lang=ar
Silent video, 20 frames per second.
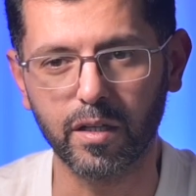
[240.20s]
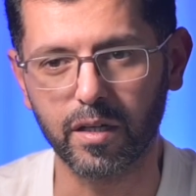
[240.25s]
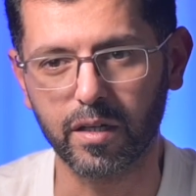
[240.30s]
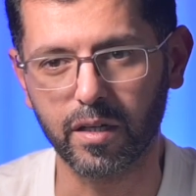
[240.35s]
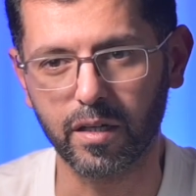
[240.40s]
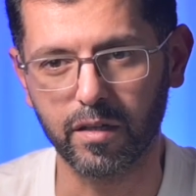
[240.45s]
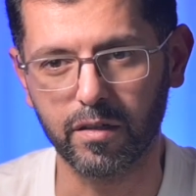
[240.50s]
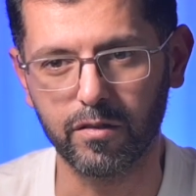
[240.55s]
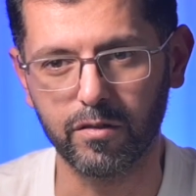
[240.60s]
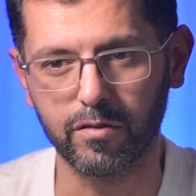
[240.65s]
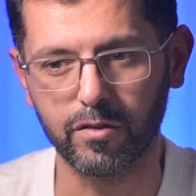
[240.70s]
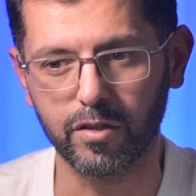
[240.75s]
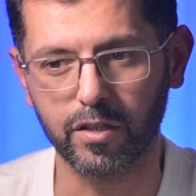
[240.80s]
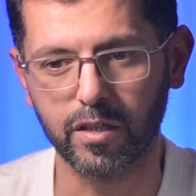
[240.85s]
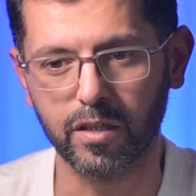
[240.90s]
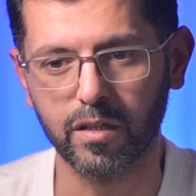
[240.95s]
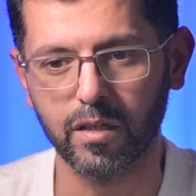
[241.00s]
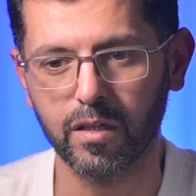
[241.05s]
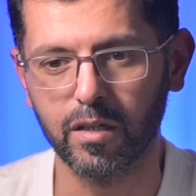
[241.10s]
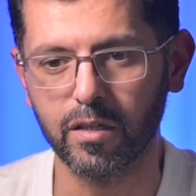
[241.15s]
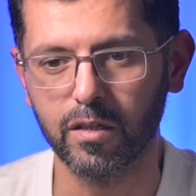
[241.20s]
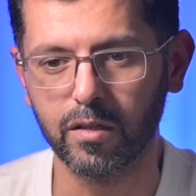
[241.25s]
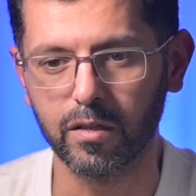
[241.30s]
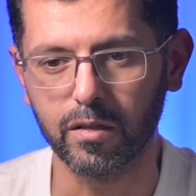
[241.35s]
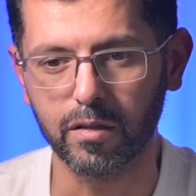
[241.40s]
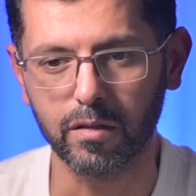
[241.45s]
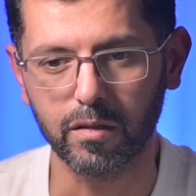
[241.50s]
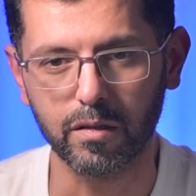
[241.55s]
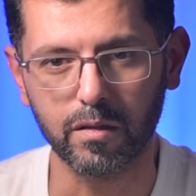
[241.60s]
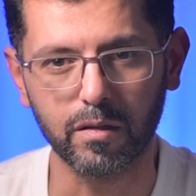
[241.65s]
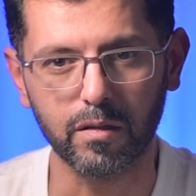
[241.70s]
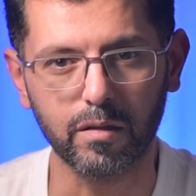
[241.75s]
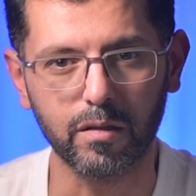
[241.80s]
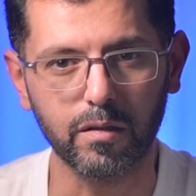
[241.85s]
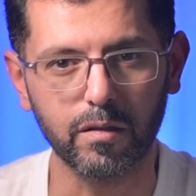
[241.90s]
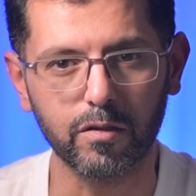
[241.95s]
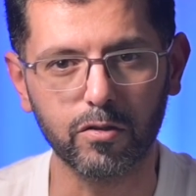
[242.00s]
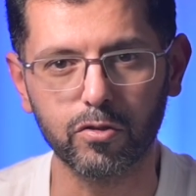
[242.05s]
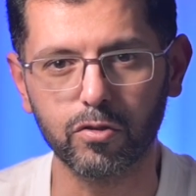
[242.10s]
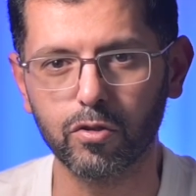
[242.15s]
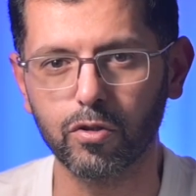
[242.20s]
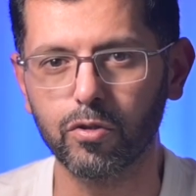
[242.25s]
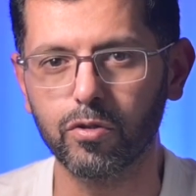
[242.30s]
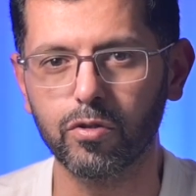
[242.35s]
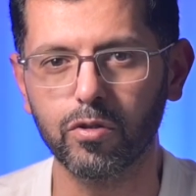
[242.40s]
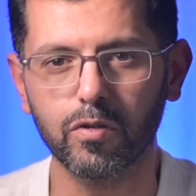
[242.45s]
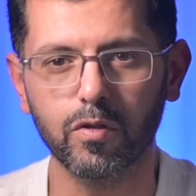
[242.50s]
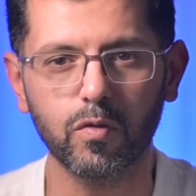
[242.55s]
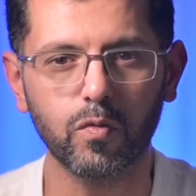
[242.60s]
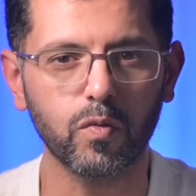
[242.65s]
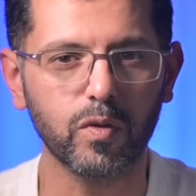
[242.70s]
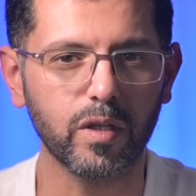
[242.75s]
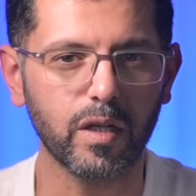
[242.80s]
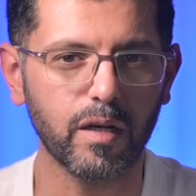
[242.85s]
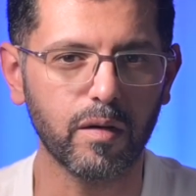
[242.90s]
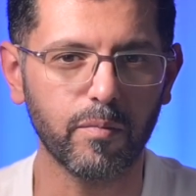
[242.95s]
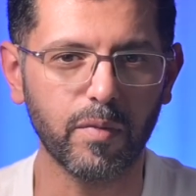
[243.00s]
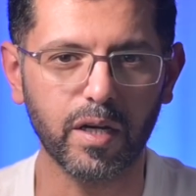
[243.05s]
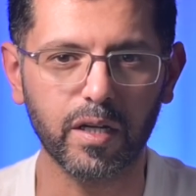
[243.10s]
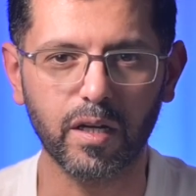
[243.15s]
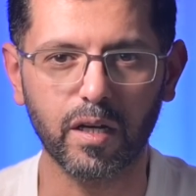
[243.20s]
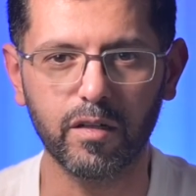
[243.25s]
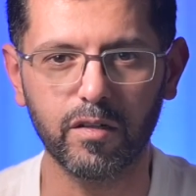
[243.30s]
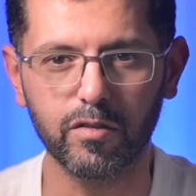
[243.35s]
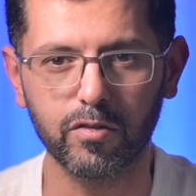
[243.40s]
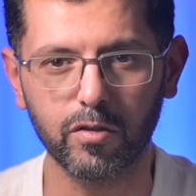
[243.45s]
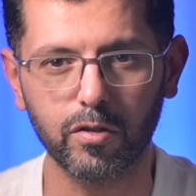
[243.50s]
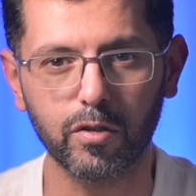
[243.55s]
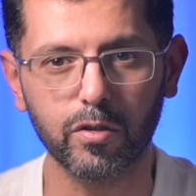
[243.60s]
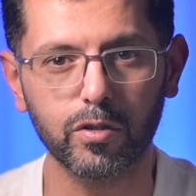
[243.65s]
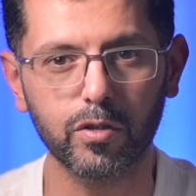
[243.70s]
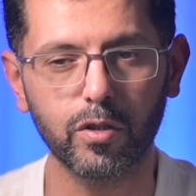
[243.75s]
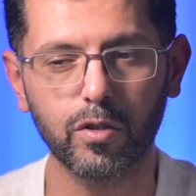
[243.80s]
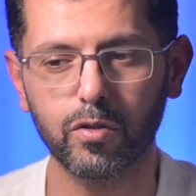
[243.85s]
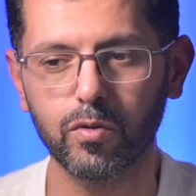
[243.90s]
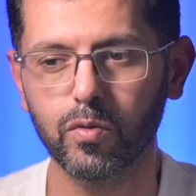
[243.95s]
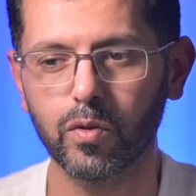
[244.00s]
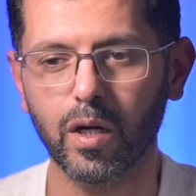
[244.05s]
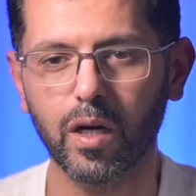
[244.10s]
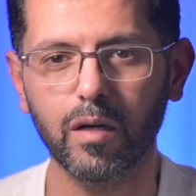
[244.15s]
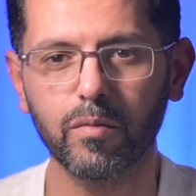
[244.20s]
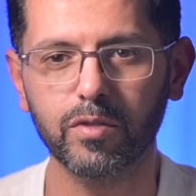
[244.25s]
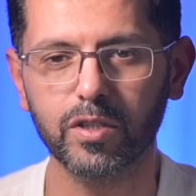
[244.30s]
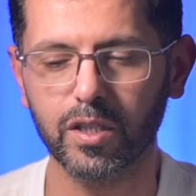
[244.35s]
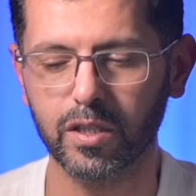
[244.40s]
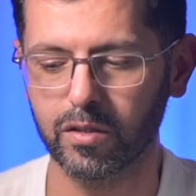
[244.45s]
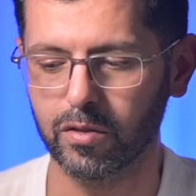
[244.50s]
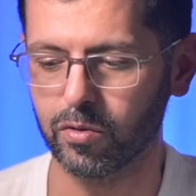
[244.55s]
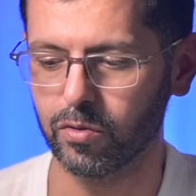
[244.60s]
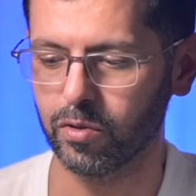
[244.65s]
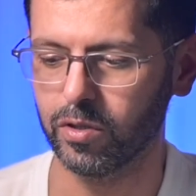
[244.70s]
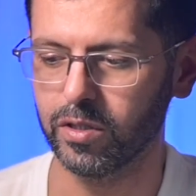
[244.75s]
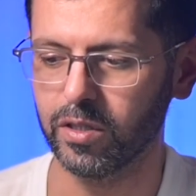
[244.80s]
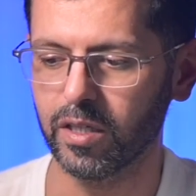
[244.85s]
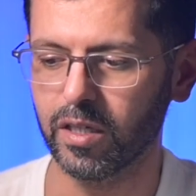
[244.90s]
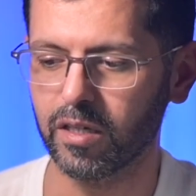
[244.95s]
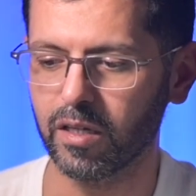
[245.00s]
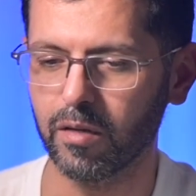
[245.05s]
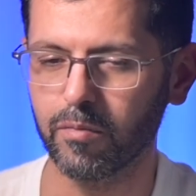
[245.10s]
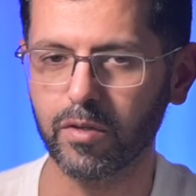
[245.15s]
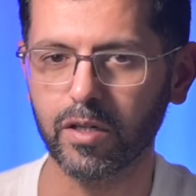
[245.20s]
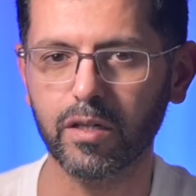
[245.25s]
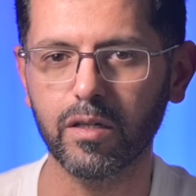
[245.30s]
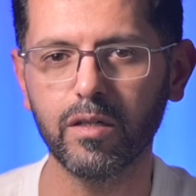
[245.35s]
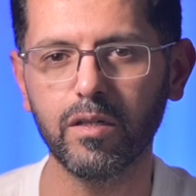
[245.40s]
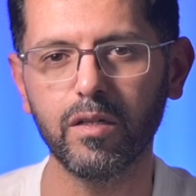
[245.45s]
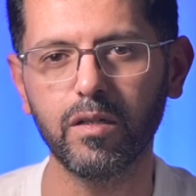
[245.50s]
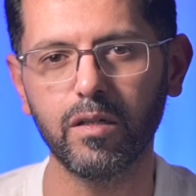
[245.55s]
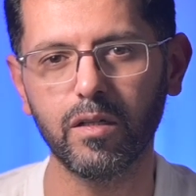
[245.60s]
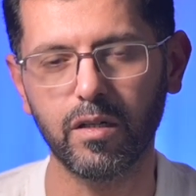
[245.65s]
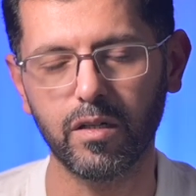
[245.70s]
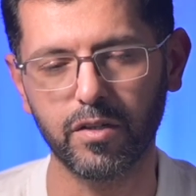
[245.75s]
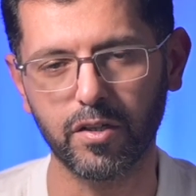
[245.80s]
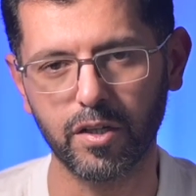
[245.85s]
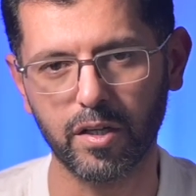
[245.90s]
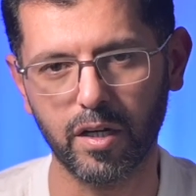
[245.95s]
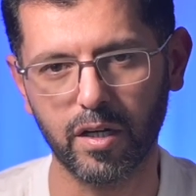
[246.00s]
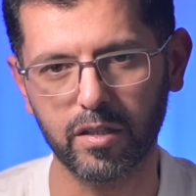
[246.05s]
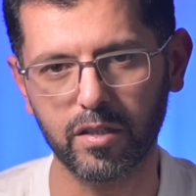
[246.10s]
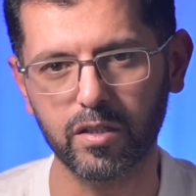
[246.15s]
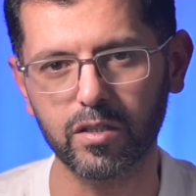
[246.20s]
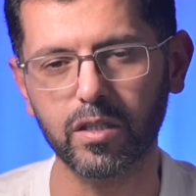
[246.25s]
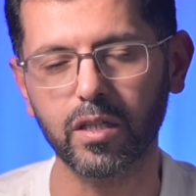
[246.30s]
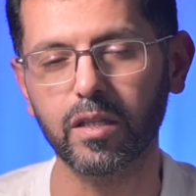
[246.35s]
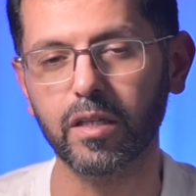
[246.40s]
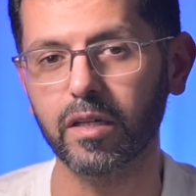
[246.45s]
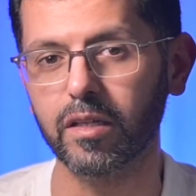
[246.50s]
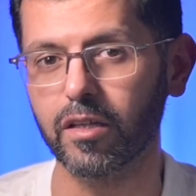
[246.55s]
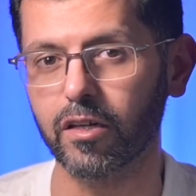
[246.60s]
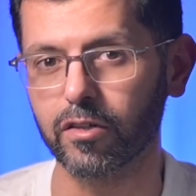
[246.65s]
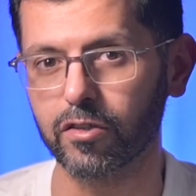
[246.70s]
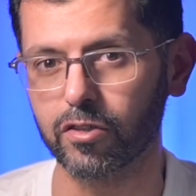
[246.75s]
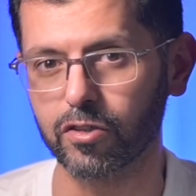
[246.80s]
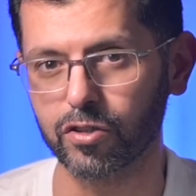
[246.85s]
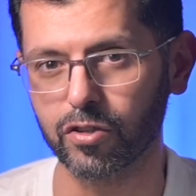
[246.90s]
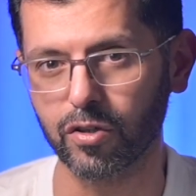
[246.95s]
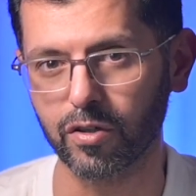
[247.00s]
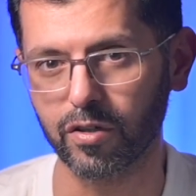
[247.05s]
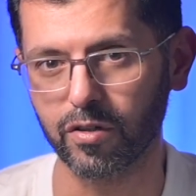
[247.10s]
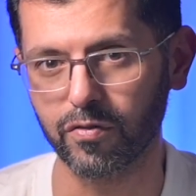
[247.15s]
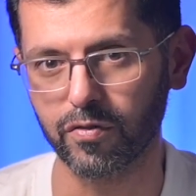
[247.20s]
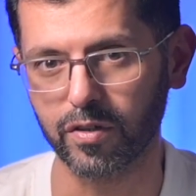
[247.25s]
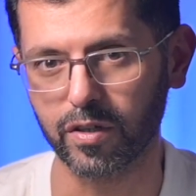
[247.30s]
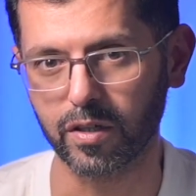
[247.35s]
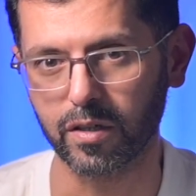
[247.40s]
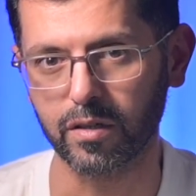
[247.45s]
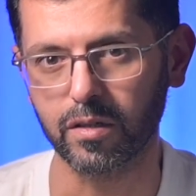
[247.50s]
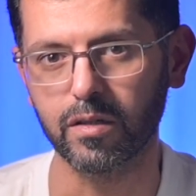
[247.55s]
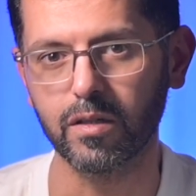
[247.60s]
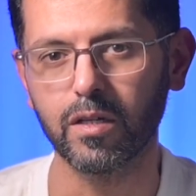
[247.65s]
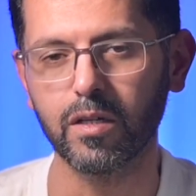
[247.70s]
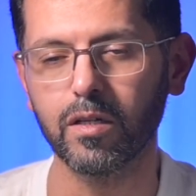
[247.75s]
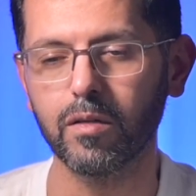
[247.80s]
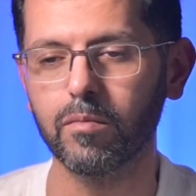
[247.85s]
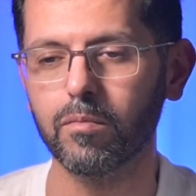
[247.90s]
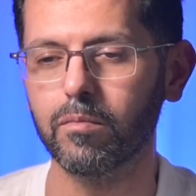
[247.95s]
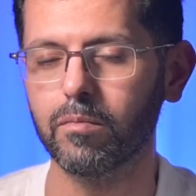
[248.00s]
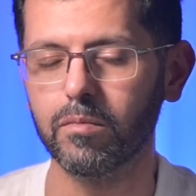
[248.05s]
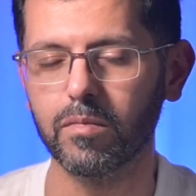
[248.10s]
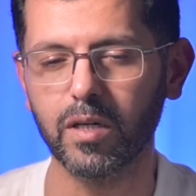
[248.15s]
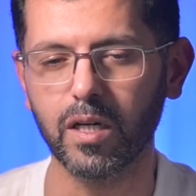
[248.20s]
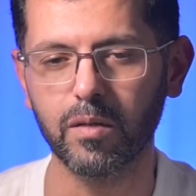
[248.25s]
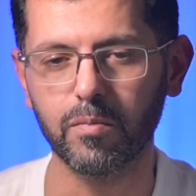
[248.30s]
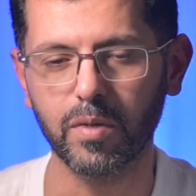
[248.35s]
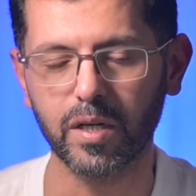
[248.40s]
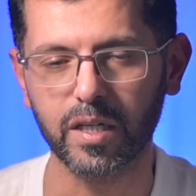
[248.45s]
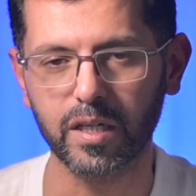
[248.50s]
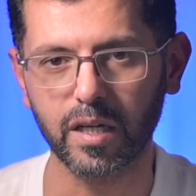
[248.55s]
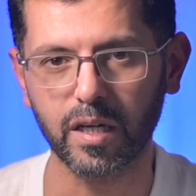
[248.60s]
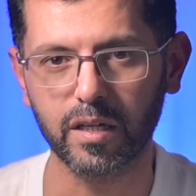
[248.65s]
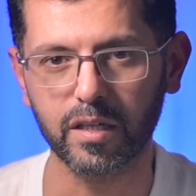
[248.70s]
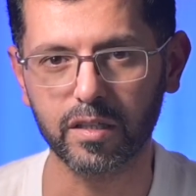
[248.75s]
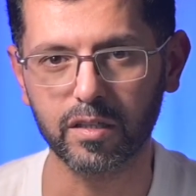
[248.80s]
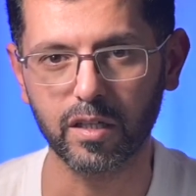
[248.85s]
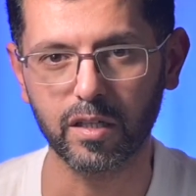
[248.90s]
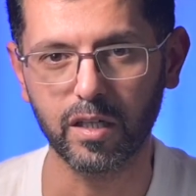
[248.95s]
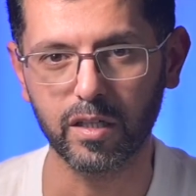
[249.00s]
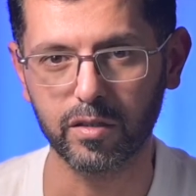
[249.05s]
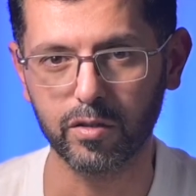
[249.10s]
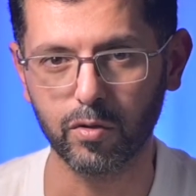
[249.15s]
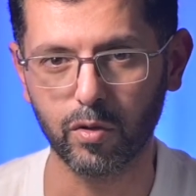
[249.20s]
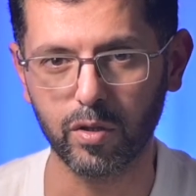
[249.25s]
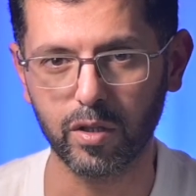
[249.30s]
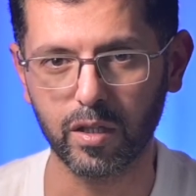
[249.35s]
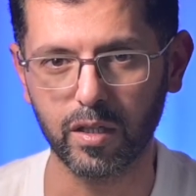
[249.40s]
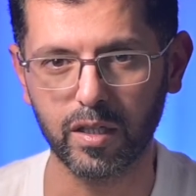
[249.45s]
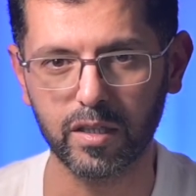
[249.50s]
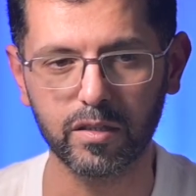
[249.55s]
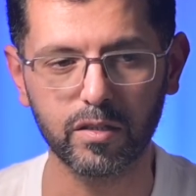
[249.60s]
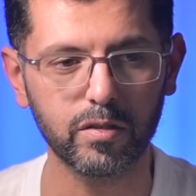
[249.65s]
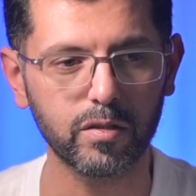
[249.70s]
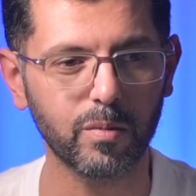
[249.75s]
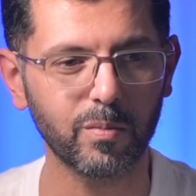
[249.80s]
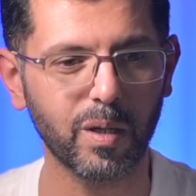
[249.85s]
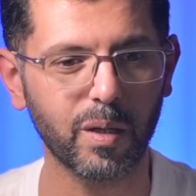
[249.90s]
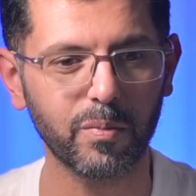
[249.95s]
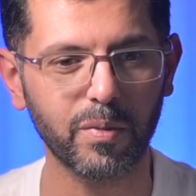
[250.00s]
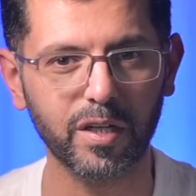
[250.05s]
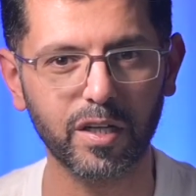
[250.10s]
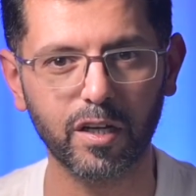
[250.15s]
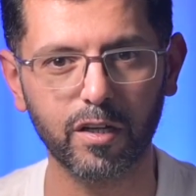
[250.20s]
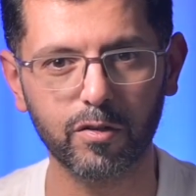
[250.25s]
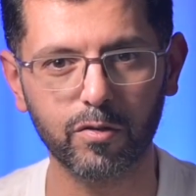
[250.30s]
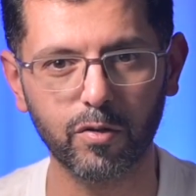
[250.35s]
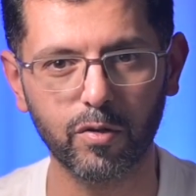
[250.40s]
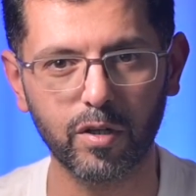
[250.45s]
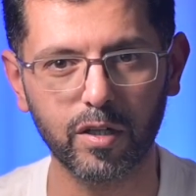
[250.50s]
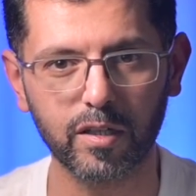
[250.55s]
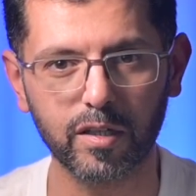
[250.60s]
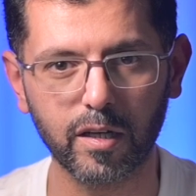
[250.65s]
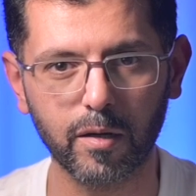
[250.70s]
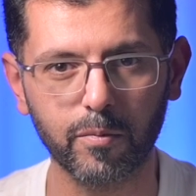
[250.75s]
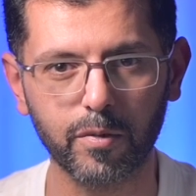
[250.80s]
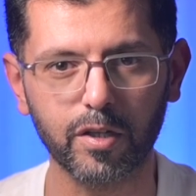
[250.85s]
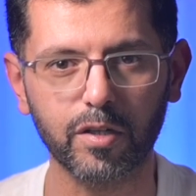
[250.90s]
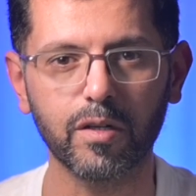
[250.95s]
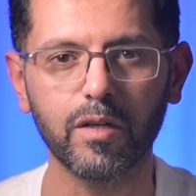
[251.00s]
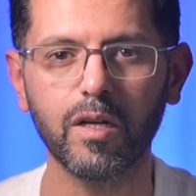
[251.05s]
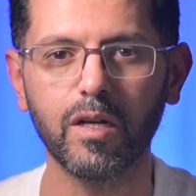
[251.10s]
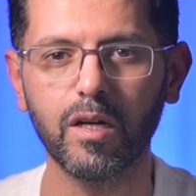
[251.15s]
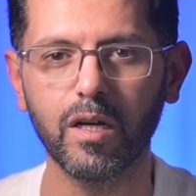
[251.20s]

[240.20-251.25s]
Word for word: اذا كان عندك آه، استوديو ولا ما كان عندك استوديو، اهم شيء انه عندك كاميرا، عندك عدسه تقدر تشتغل فيها. مهما كانت نوع العدسه، مهما كان نوع الكاميرا،